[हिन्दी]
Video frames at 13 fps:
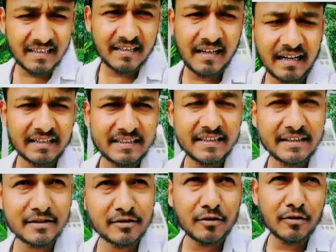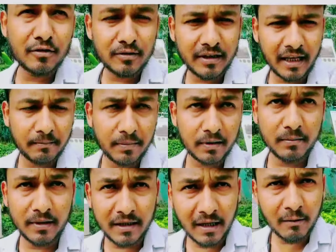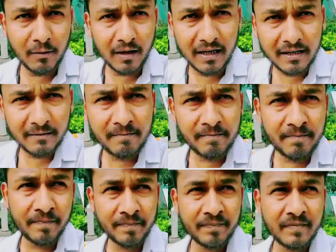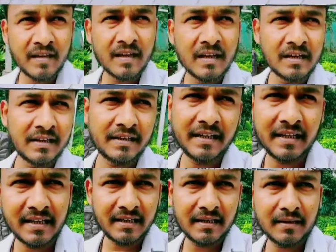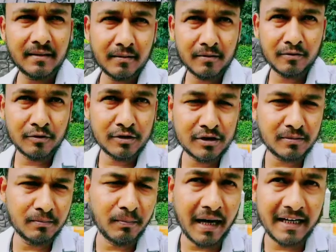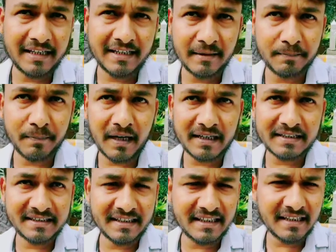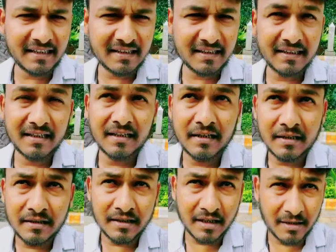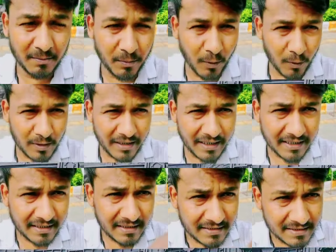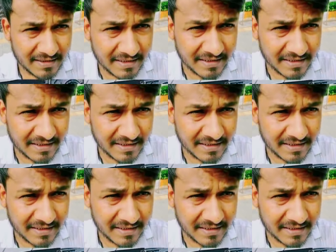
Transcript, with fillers: गाइस ये जो टेंपल बना हुआ है ये कुछ बाइक के पार्ट्स हैं नट बोल्ट हैं ये